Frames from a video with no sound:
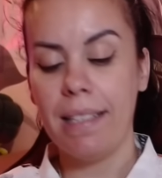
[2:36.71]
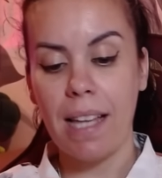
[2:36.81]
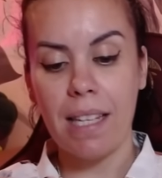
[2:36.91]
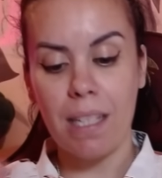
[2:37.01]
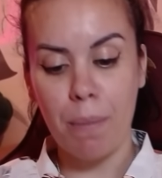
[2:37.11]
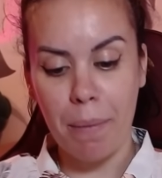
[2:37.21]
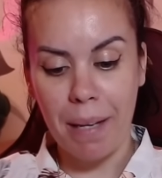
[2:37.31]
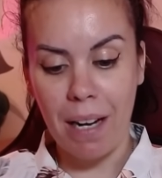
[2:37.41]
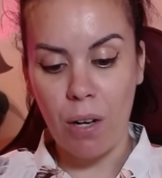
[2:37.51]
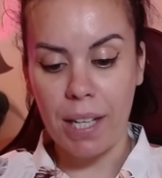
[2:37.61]
Ya desde
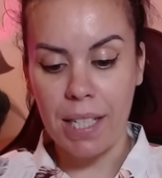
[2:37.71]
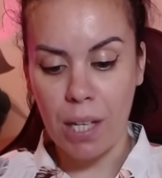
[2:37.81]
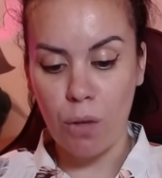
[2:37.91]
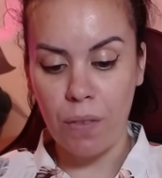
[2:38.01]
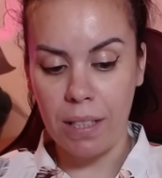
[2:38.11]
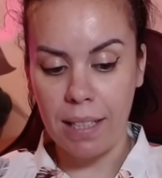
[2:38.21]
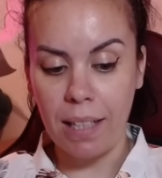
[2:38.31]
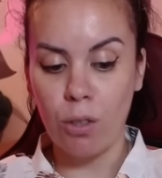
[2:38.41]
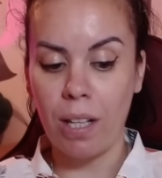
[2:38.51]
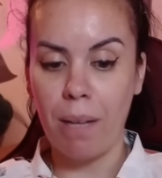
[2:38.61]
primera hora se ha ido
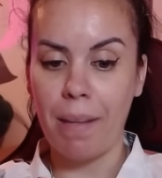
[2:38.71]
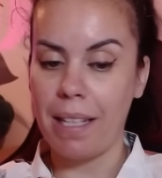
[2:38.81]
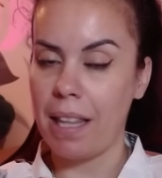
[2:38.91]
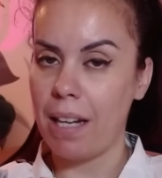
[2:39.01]
filtrando que el Madrid